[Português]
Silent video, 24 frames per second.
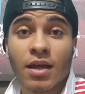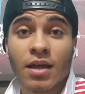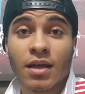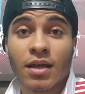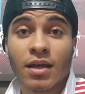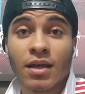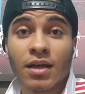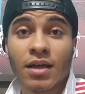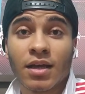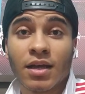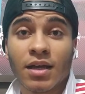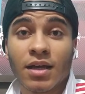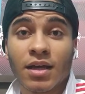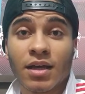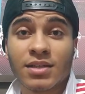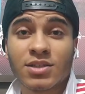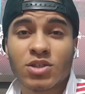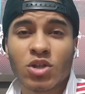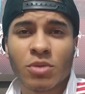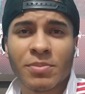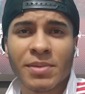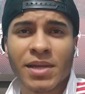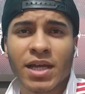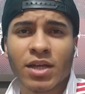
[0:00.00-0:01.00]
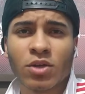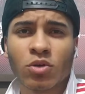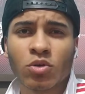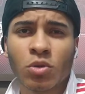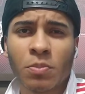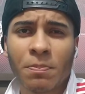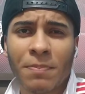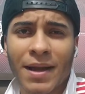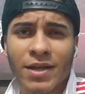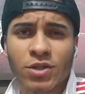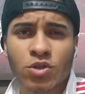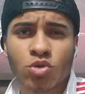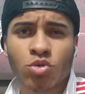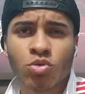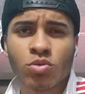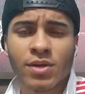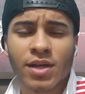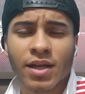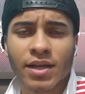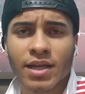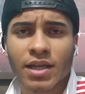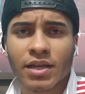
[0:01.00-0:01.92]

Uh, se eu não me engano, do Pachuca,